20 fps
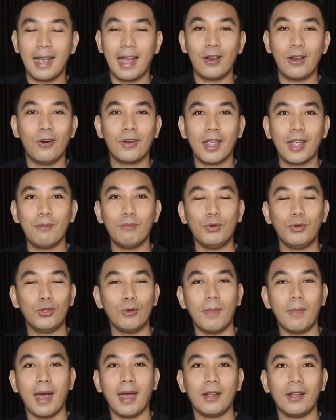kan orang yang
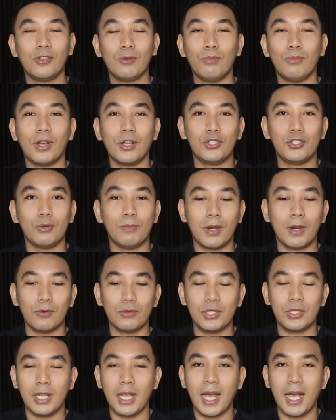butuh makan tuh bukan
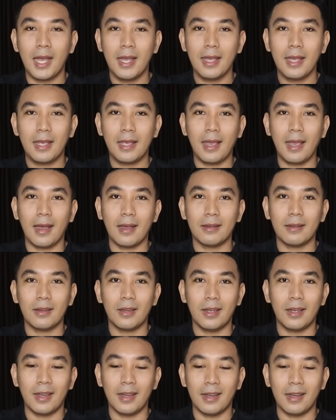cuman usia yang
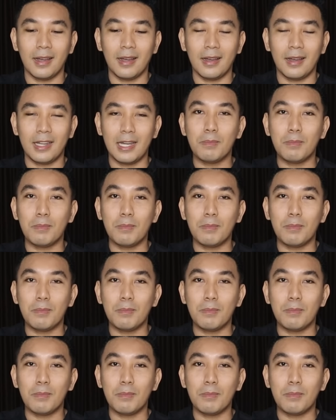uh,